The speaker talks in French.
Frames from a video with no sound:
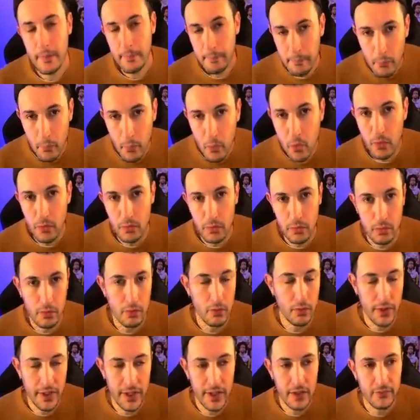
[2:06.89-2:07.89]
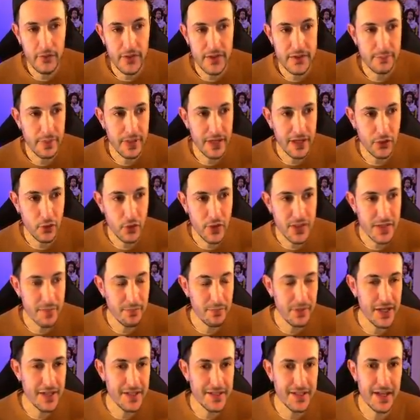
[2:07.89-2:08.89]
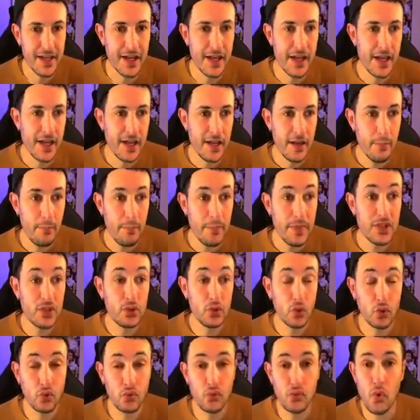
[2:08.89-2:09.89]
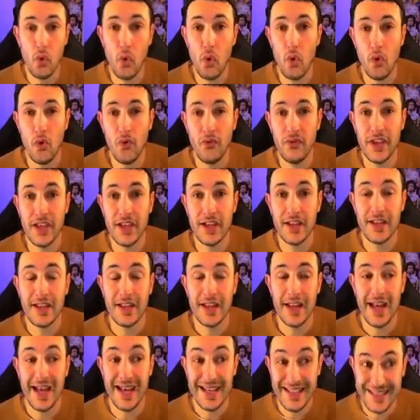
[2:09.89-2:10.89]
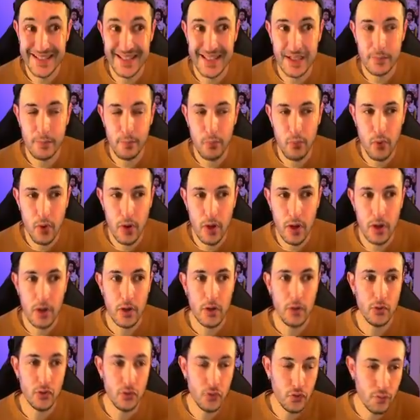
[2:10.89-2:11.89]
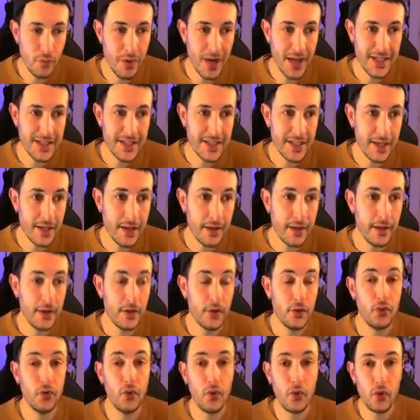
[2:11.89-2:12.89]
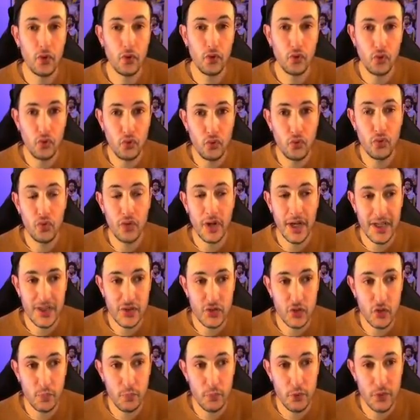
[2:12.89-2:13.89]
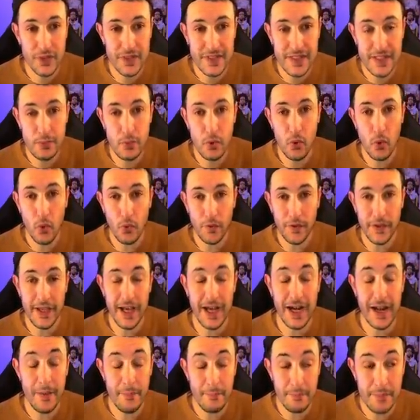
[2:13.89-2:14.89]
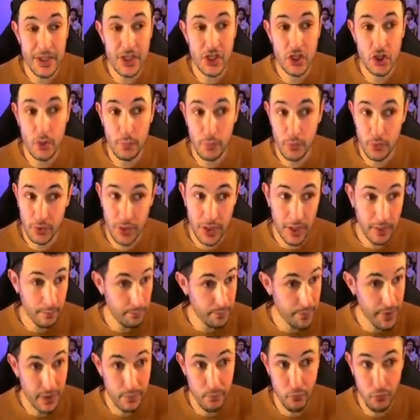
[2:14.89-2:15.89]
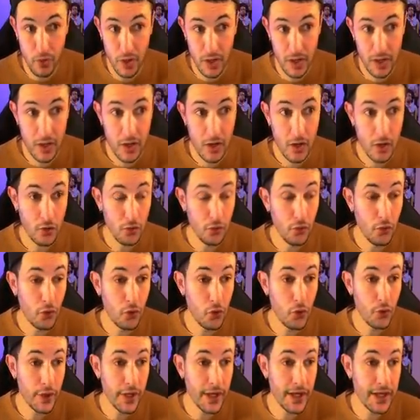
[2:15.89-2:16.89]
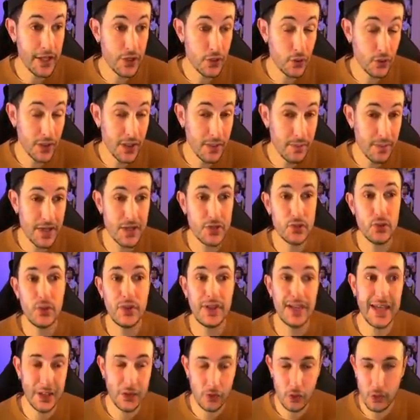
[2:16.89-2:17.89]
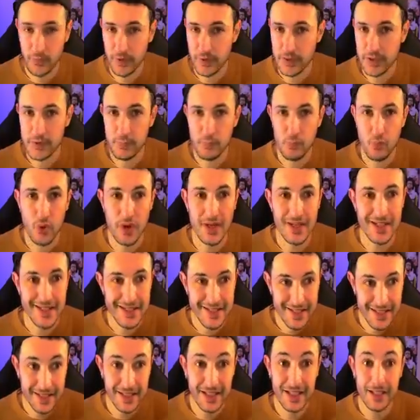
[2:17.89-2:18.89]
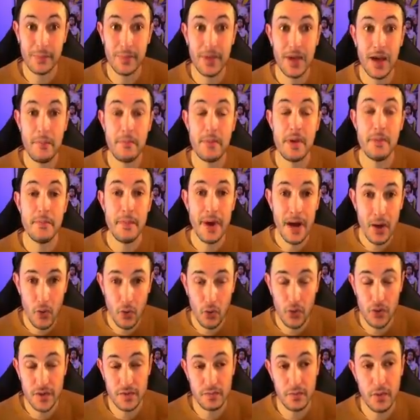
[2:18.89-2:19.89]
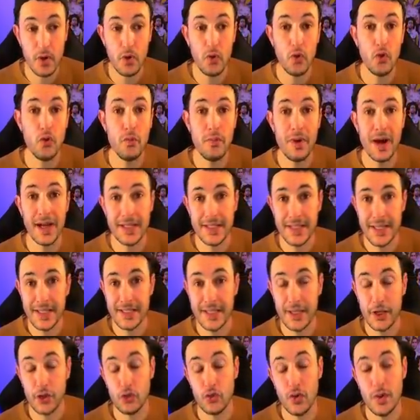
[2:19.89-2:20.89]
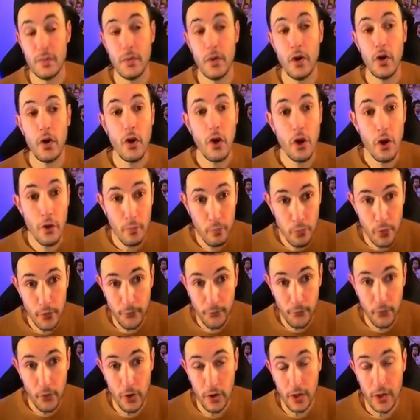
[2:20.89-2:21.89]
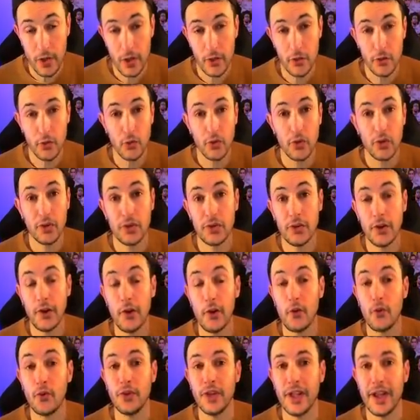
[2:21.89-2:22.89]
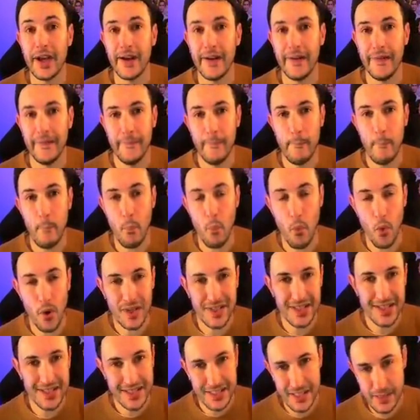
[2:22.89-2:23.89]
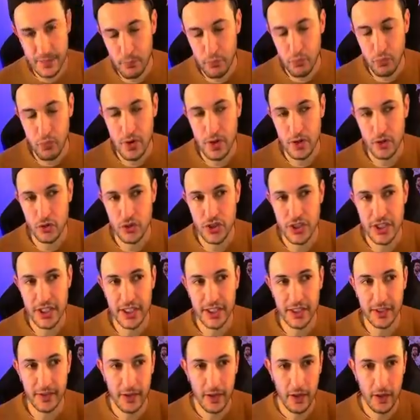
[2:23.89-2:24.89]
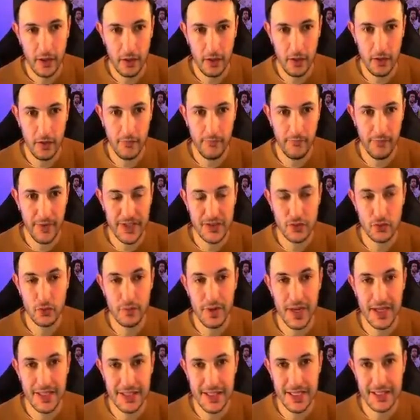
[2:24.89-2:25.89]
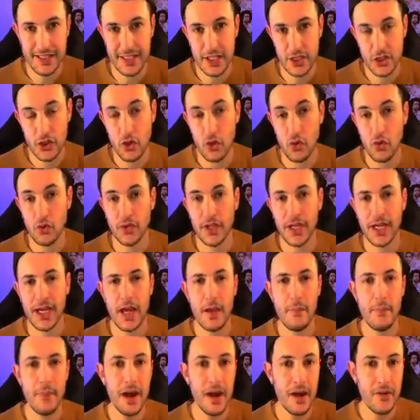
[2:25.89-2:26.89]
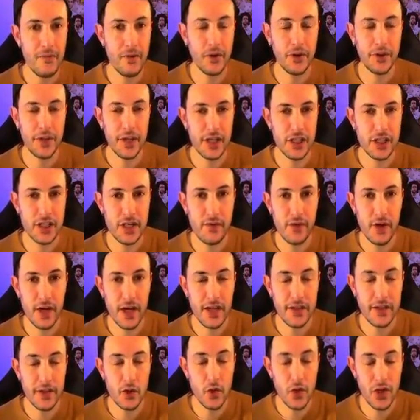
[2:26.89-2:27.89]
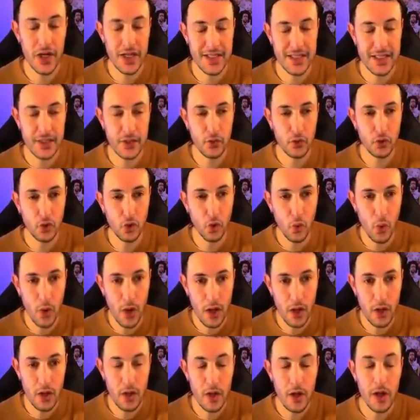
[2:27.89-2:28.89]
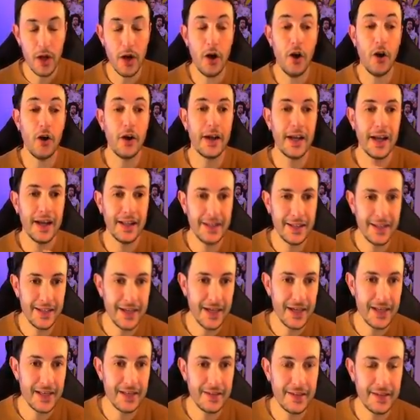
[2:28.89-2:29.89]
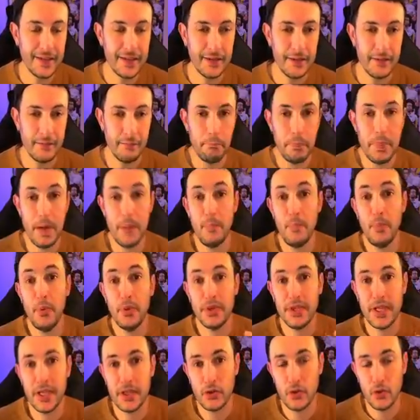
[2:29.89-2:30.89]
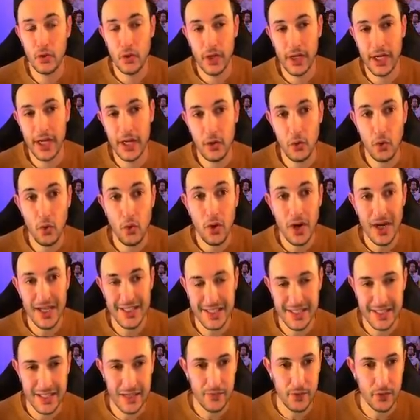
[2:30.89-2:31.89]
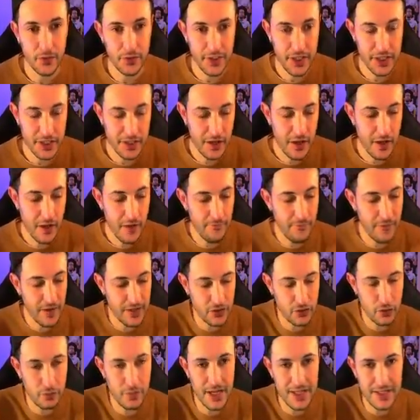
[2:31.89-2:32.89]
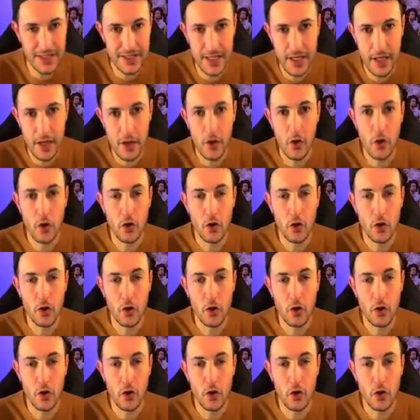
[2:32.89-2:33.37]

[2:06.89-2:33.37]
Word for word: Bon, euh, le Real vise pas la troisième place. Mais surtout, on revient à 5 points du Barça. Donc tout reste possible. On est à la mi-championnat, pile poil. Donc le Real est sur des bases de 90 points. C'est très bien. Mais malheureusement, le Barça est actuellement plus fort. Donc tant qu'on a moins de 6 points, je dirais, euh, face au Barça, sachant qu'on a quand même l'avantage d'avoir gagné le Classico 3-1, en cas d'égalité, ben, peut-être que le Real aura cet avantage face au Barça.